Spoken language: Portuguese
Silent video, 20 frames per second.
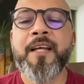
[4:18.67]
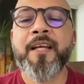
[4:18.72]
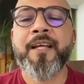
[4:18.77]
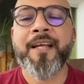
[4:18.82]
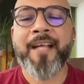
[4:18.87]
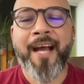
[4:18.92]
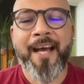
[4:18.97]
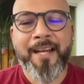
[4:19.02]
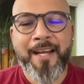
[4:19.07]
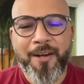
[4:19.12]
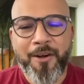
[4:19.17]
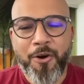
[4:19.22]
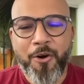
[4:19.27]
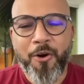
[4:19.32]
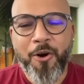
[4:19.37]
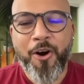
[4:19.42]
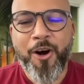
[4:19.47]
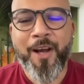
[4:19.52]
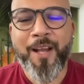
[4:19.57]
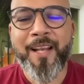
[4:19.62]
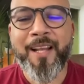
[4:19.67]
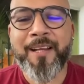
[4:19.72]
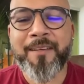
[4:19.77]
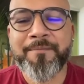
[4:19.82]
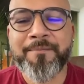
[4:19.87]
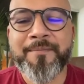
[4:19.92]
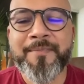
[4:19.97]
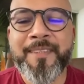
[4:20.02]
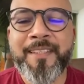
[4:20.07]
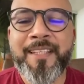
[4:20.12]

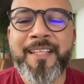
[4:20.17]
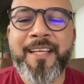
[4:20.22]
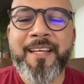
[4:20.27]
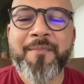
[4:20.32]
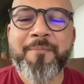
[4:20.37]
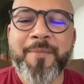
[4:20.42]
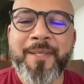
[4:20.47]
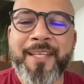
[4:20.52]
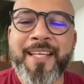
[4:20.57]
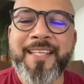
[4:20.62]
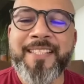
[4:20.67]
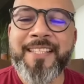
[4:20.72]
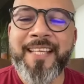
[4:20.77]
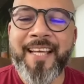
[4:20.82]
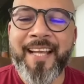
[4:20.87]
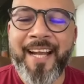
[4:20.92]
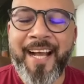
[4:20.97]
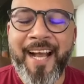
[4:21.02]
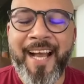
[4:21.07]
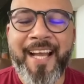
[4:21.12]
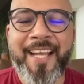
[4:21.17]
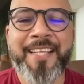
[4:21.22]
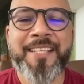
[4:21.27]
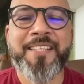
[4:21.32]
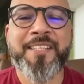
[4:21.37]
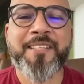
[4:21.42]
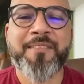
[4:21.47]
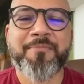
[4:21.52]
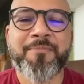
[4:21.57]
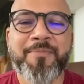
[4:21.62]
Carangola, Minas
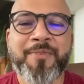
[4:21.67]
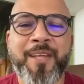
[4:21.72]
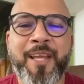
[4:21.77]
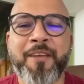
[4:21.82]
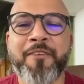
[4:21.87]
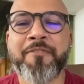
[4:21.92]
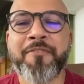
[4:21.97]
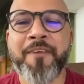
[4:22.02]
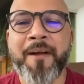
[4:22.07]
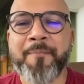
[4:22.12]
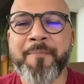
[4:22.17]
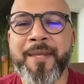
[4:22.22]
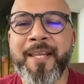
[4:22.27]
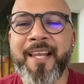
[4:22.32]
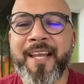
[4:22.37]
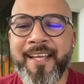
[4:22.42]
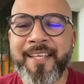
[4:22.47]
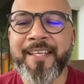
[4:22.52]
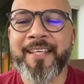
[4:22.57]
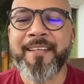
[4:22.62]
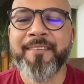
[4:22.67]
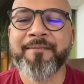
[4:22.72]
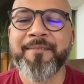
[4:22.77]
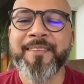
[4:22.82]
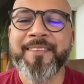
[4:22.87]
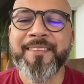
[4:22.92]
Gerais. Tenho família aí.